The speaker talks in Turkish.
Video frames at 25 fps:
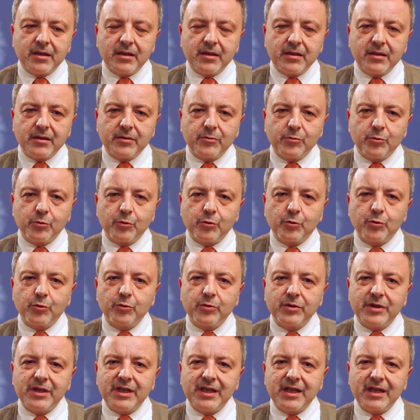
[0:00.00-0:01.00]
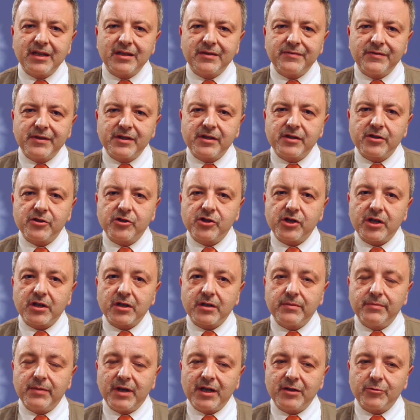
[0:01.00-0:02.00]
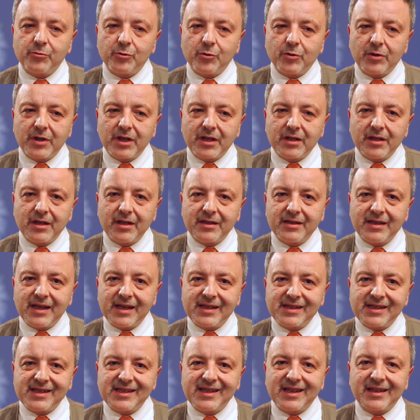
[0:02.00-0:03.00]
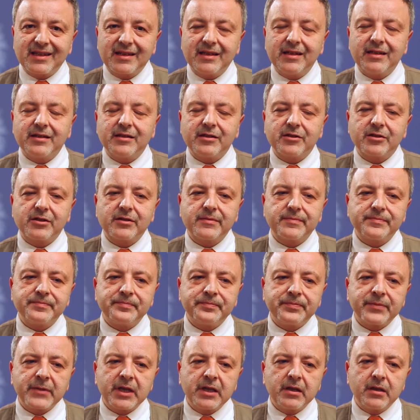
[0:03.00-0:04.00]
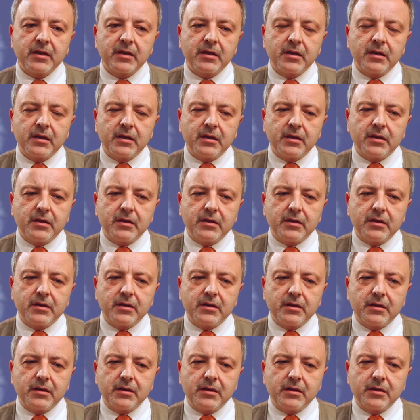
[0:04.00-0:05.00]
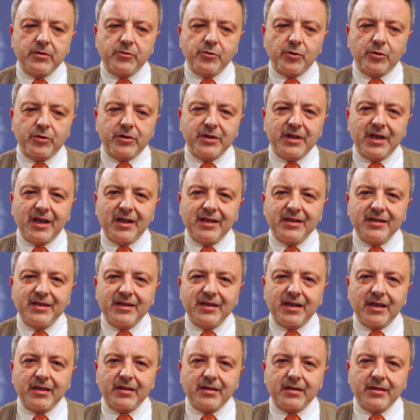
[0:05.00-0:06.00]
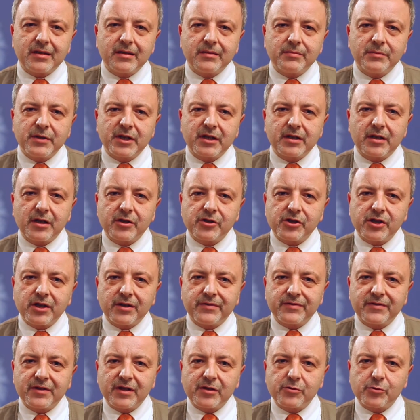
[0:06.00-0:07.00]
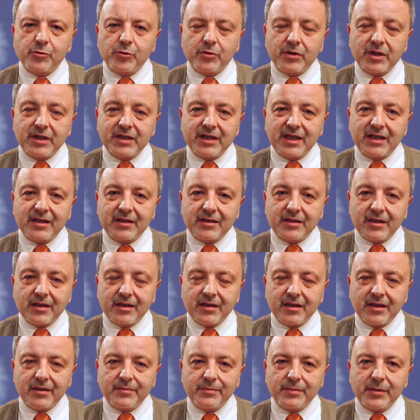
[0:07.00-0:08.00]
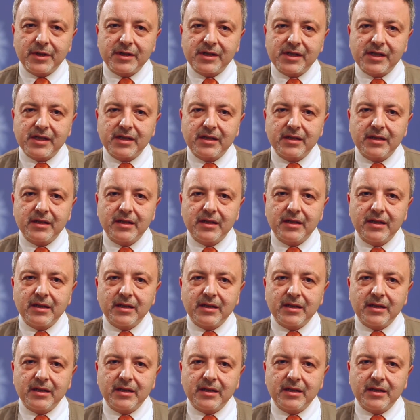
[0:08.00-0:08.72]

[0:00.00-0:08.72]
e, uygun diyet ve sıcak banyolarla desteklenir. Çok nadiren birkaç hafta sonra tekrarlanması